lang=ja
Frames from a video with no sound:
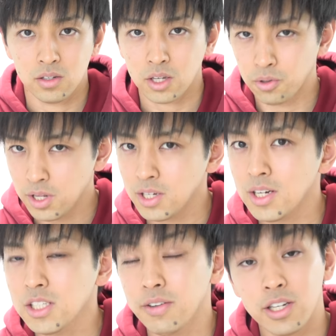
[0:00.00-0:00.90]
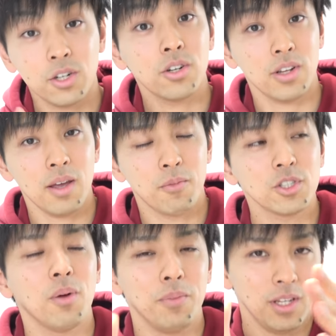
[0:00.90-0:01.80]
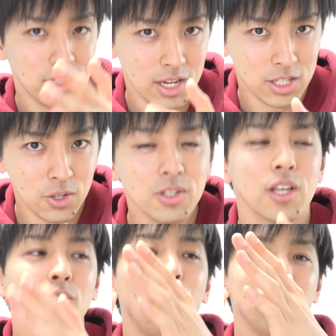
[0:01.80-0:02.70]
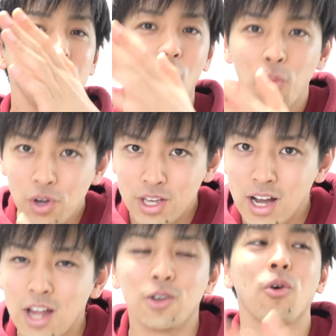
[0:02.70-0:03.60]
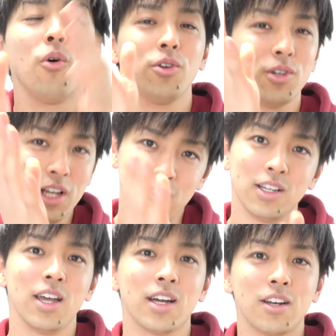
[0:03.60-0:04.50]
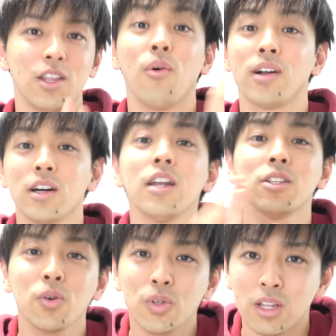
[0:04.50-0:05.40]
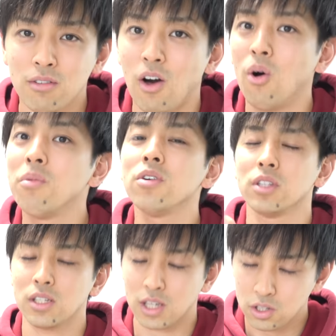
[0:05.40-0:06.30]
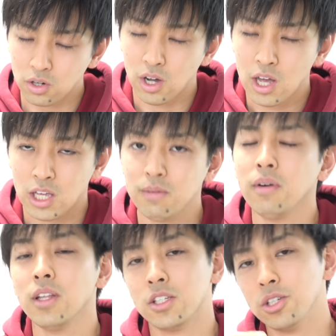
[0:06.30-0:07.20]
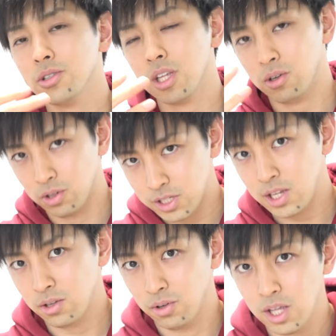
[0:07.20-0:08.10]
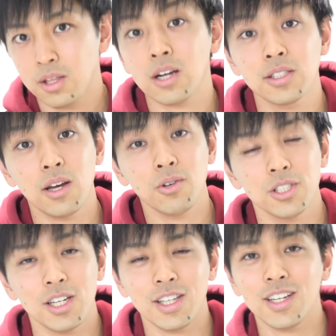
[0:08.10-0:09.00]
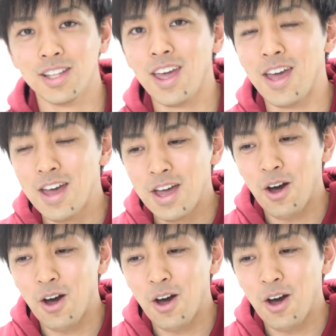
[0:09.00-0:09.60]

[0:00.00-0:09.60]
で、これに関してはいろいろね、もちろんみんなにとってこういう思いがある、こういう考えがあるで分かれるとこだとは思うんですけど、今まで塾で生徒にたくさん教えてきて、